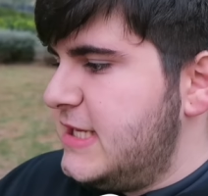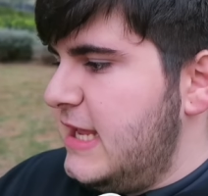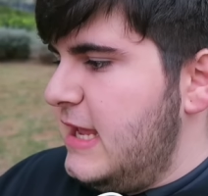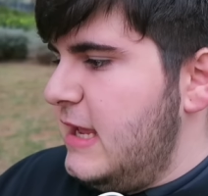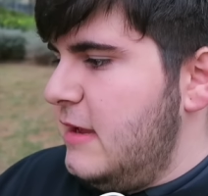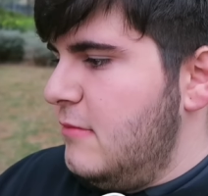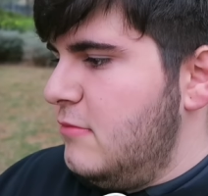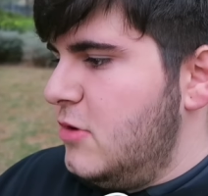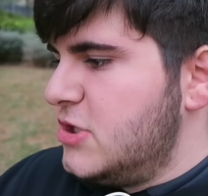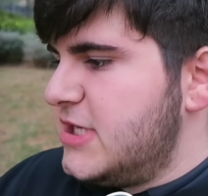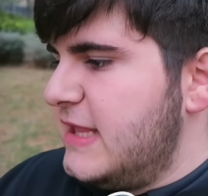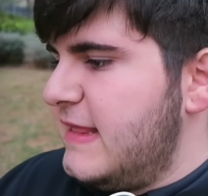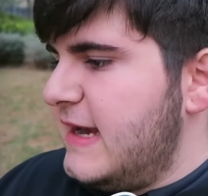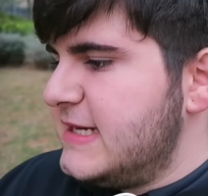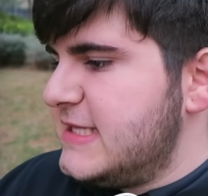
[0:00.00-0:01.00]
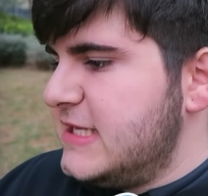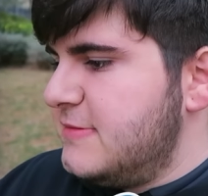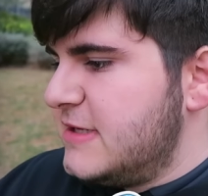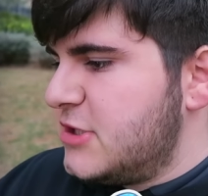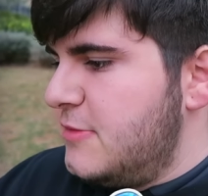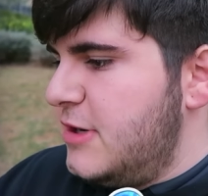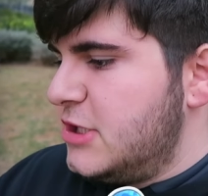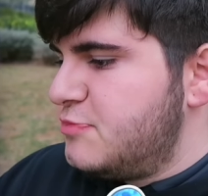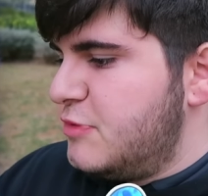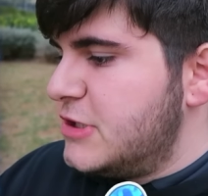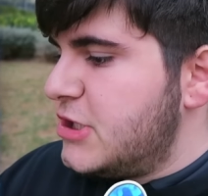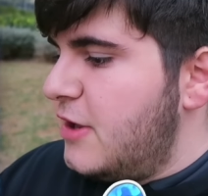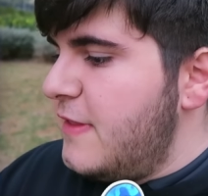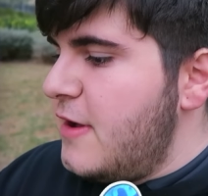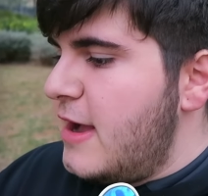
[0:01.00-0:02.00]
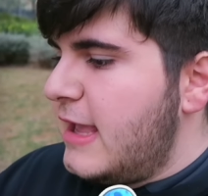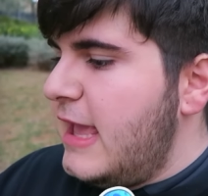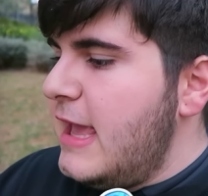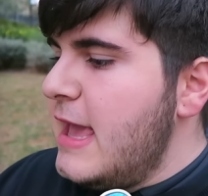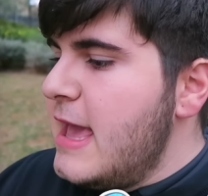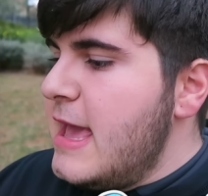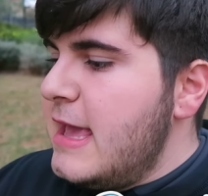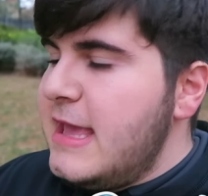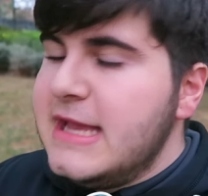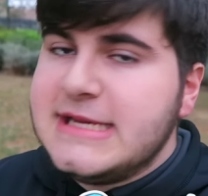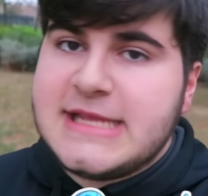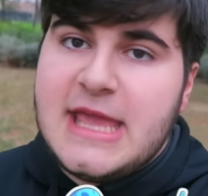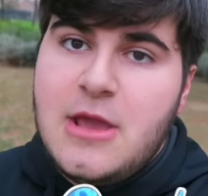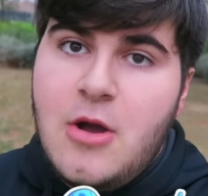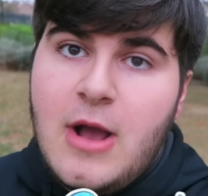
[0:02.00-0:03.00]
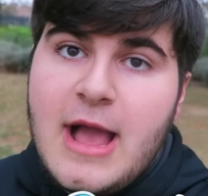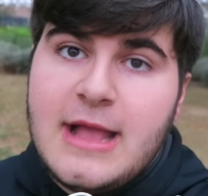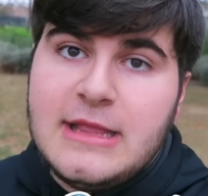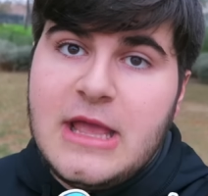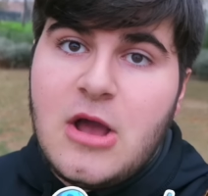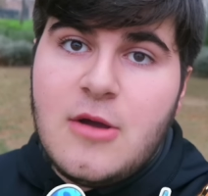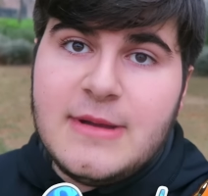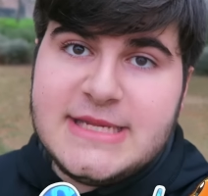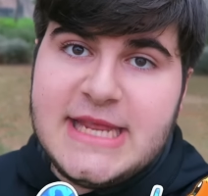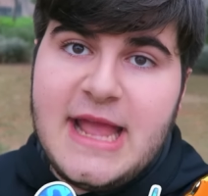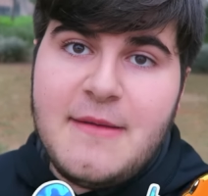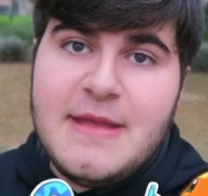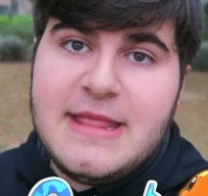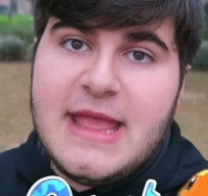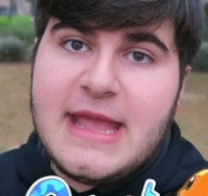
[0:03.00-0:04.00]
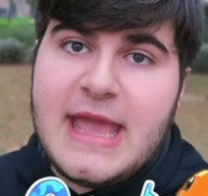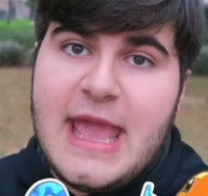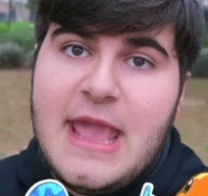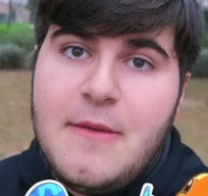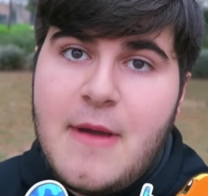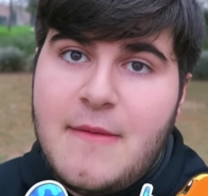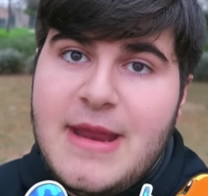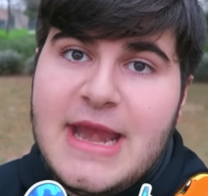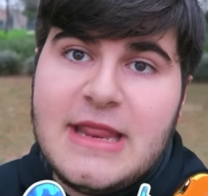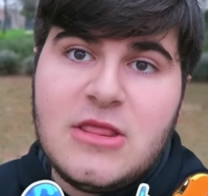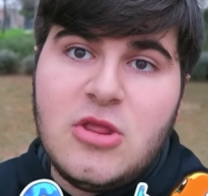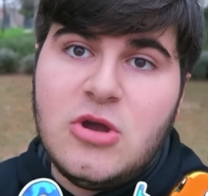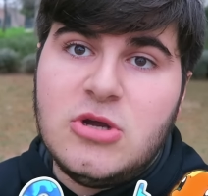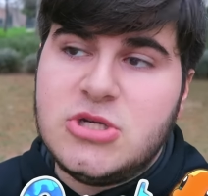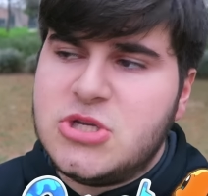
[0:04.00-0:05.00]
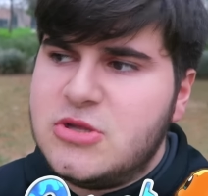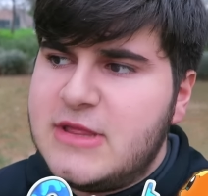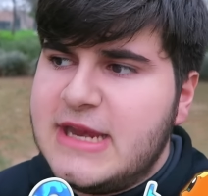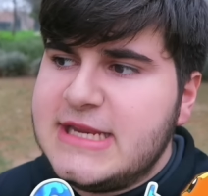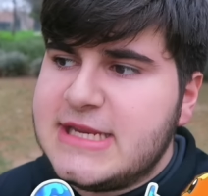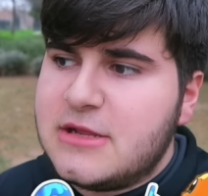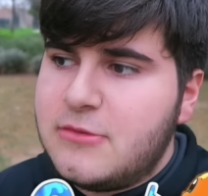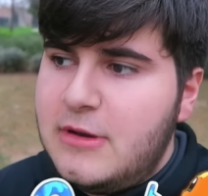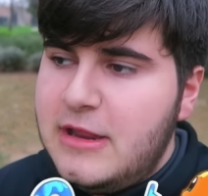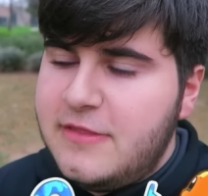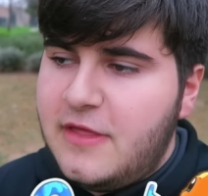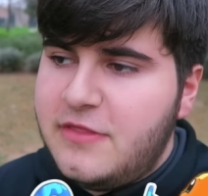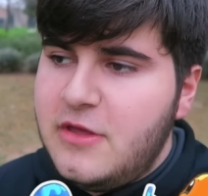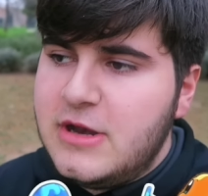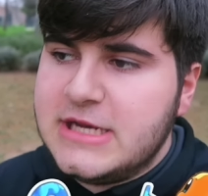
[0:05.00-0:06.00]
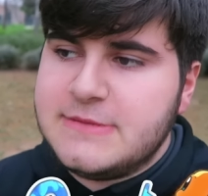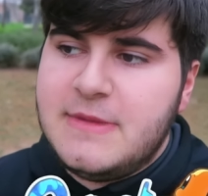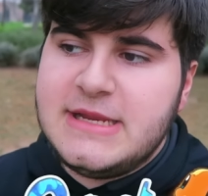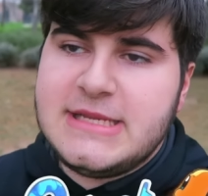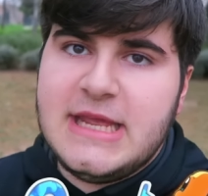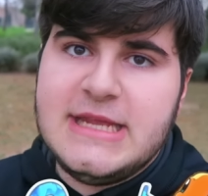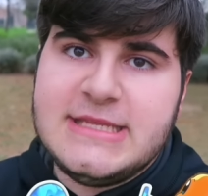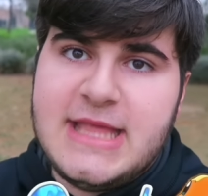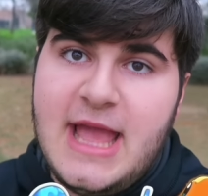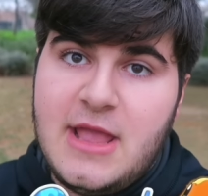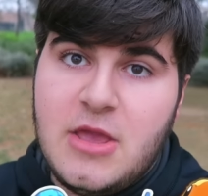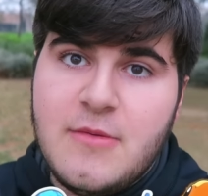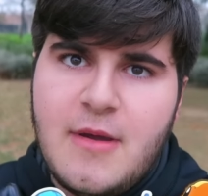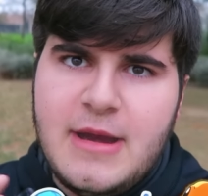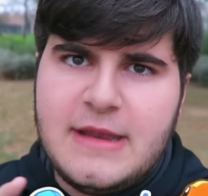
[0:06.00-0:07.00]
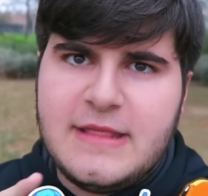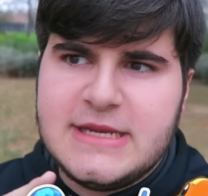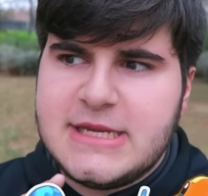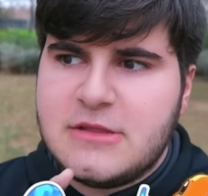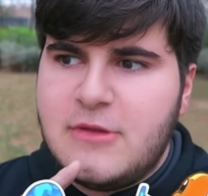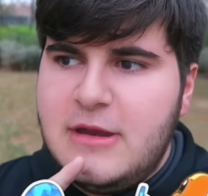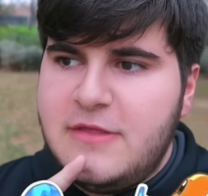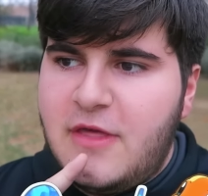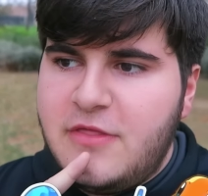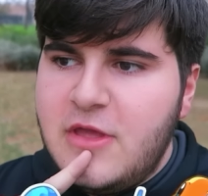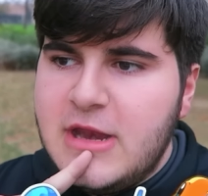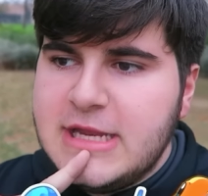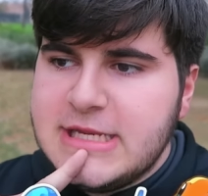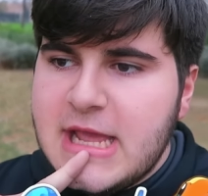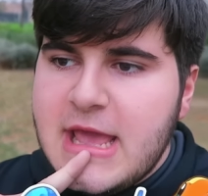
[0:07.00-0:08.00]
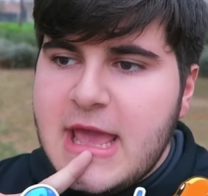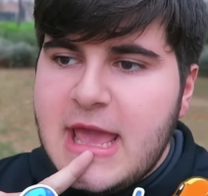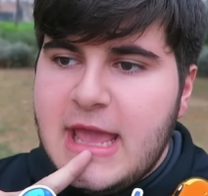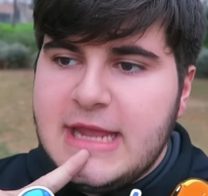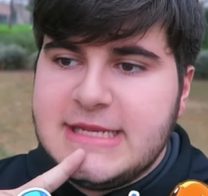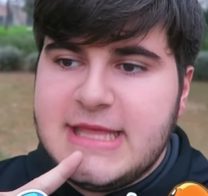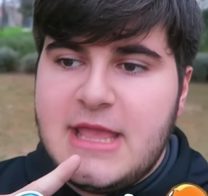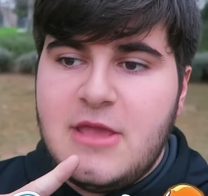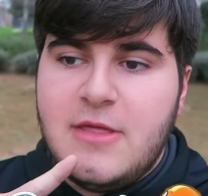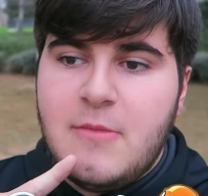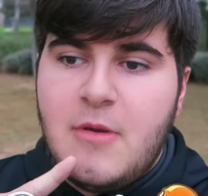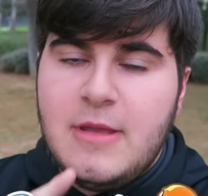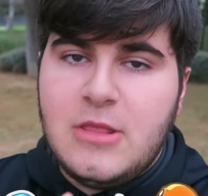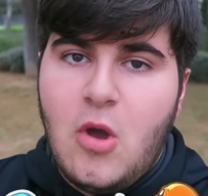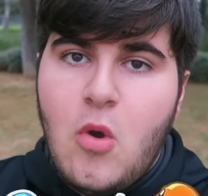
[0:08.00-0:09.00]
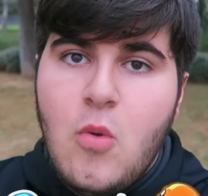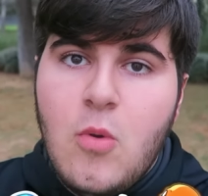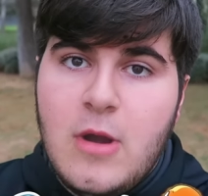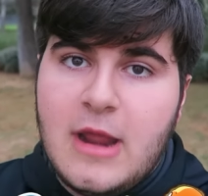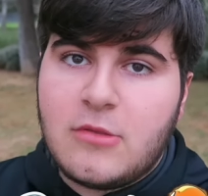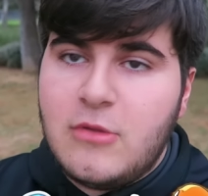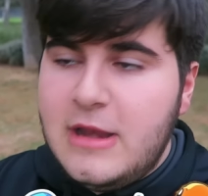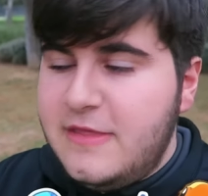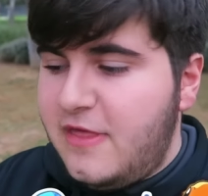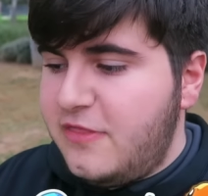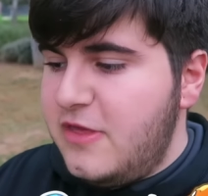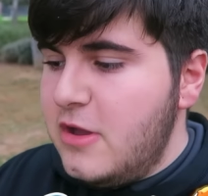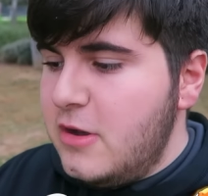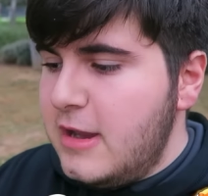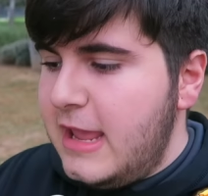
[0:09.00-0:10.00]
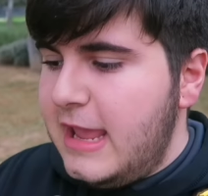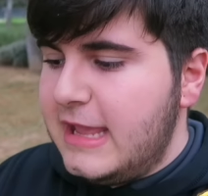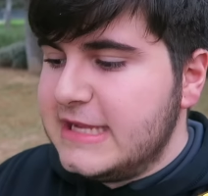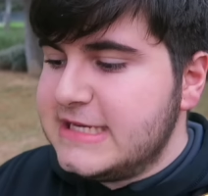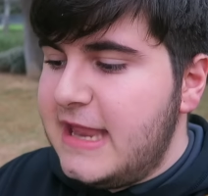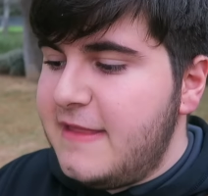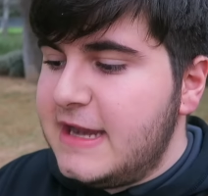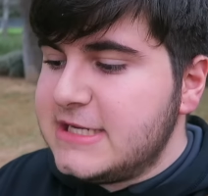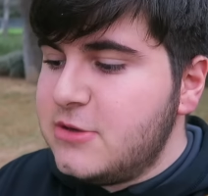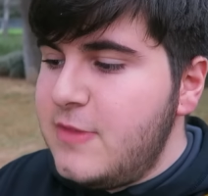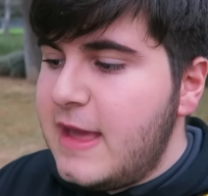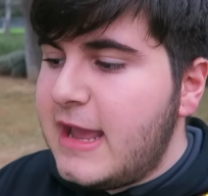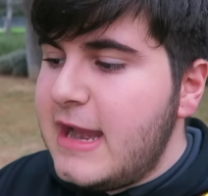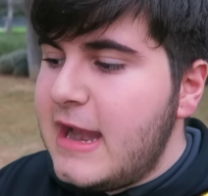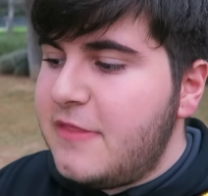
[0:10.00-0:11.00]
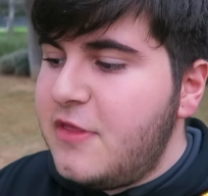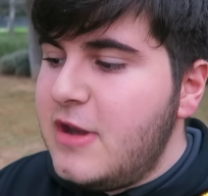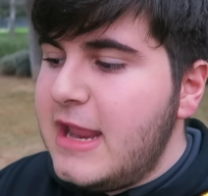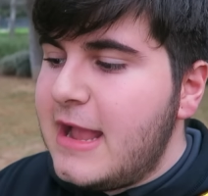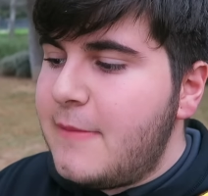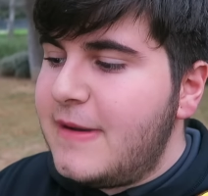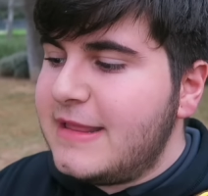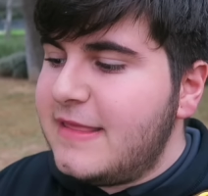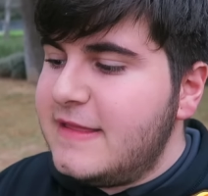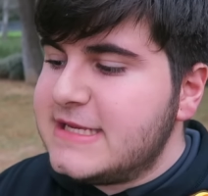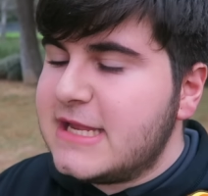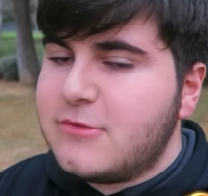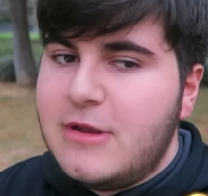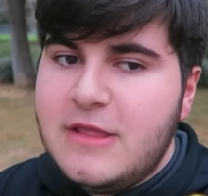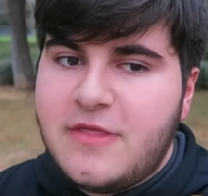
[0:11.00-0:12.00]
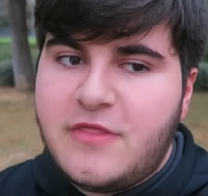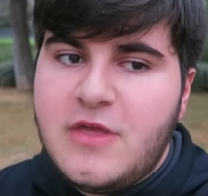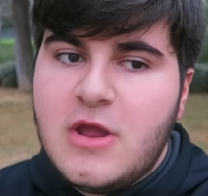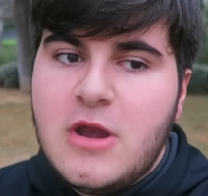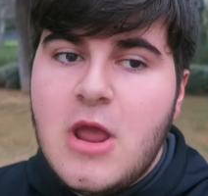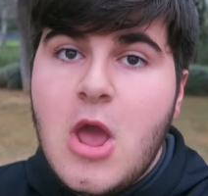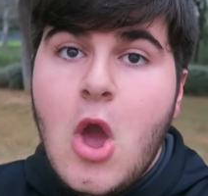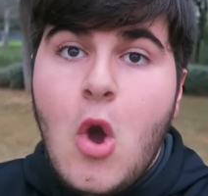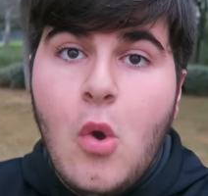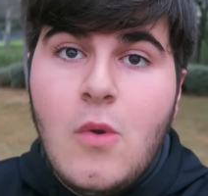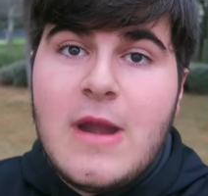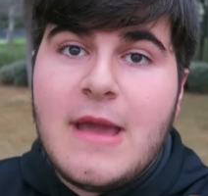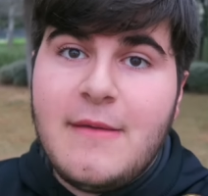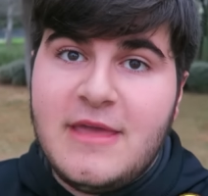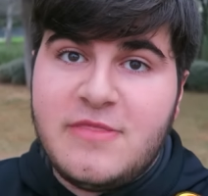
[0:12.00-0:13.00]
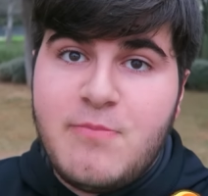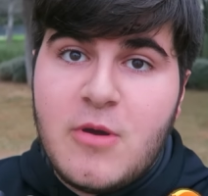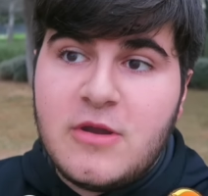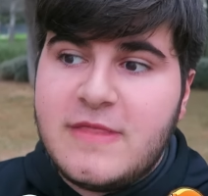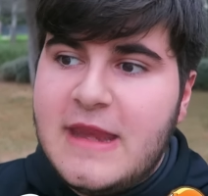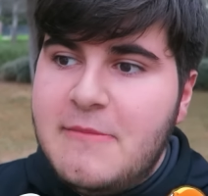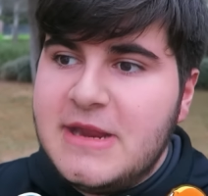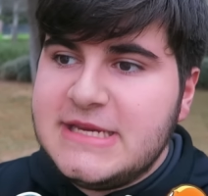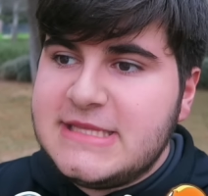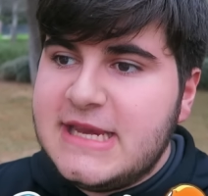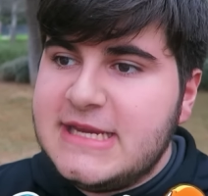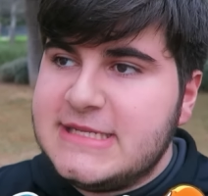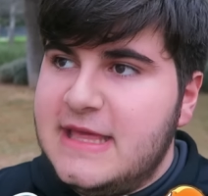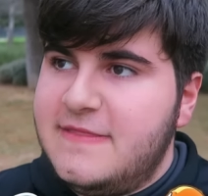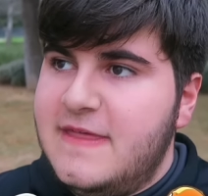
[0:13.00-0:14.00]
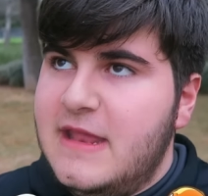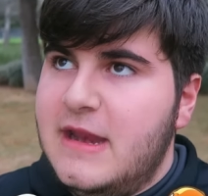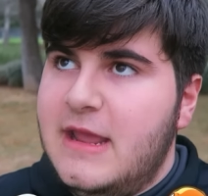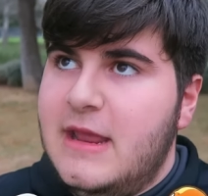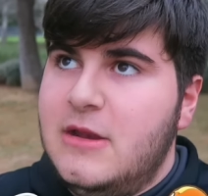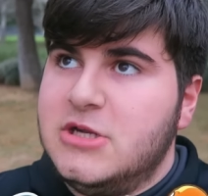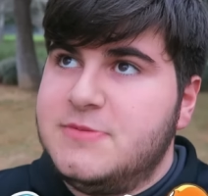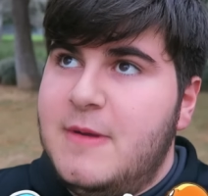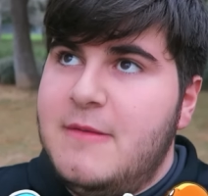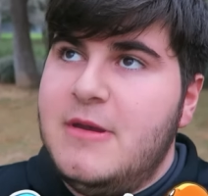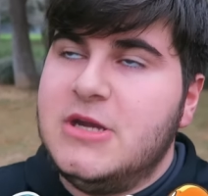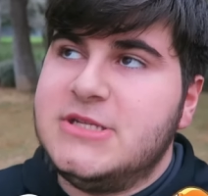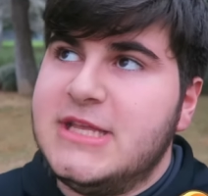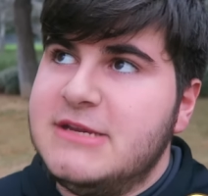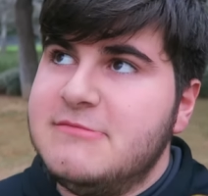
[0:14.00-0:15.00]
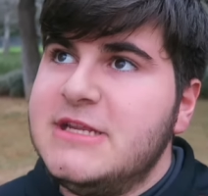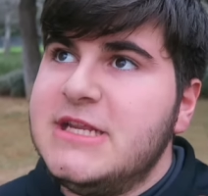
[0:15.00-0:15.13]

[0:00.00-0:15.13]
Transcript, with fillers: Si no os enterasteis más o menos, pues lo digo aquí Y es que John Hank dijo básicamente que iba a haber dos o tres actualizaciones más este año Iba a haber tres actualizaciones Este año de momento hubo una actualización, eh, que es la de la segunda generación Y que a partir de esa actualización, una vez por trimestre Es decir, eh, los primeros tres